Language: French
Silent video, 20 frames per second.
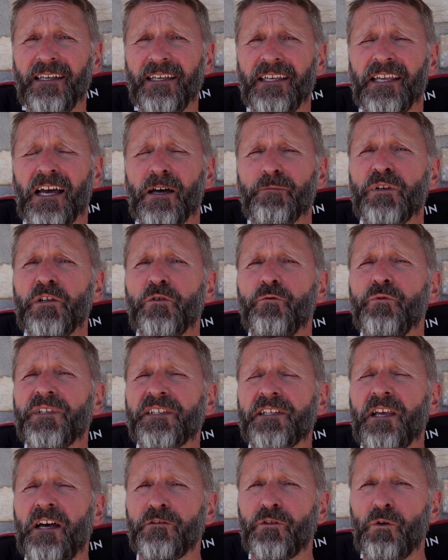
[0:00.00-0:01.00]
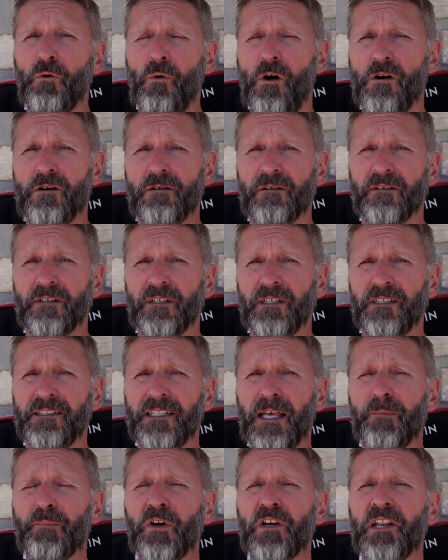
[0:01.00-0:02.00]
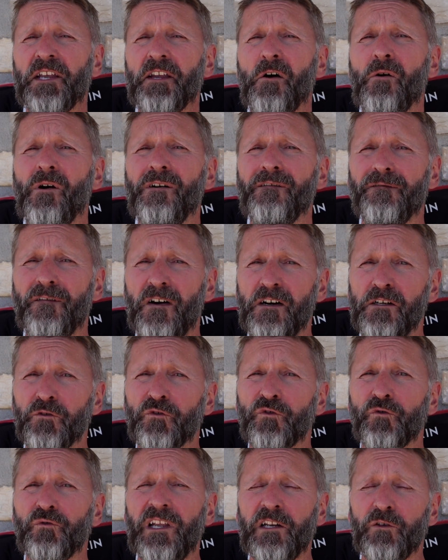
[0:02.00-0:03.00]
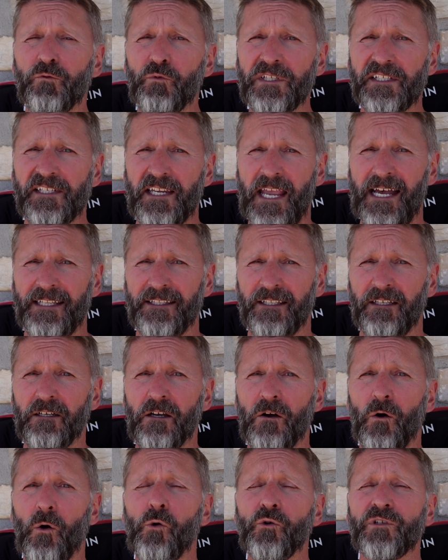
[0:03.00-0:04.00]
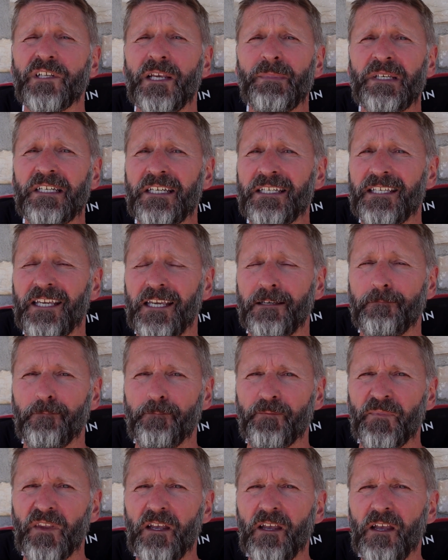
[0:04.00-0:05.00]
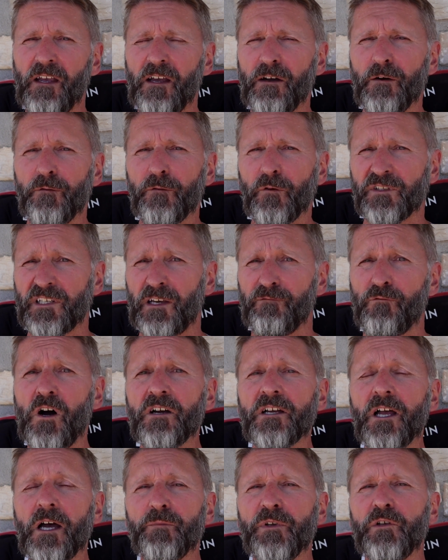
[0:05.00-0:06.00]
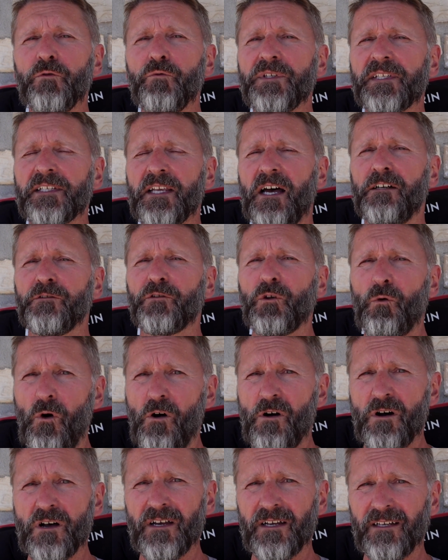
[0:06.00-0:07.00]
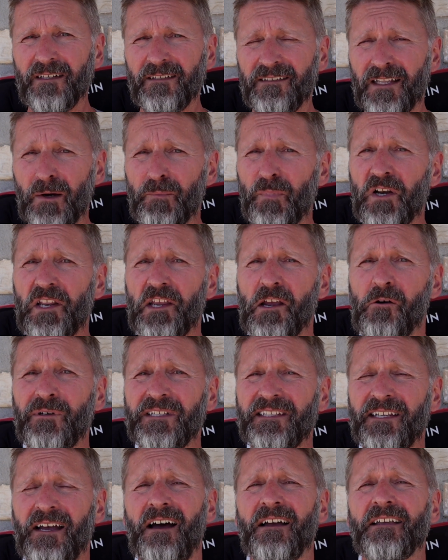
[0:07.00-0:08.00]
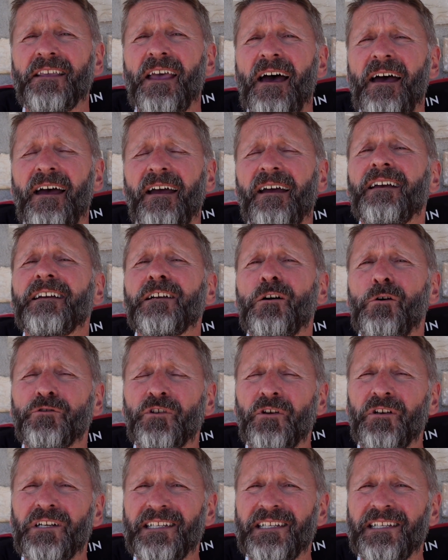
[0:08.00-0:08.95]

et en 1803, Napoléon a vendu la Louisiane aux Américains. Il faut savoir qu'en 1803, Napoléon était en guerre contre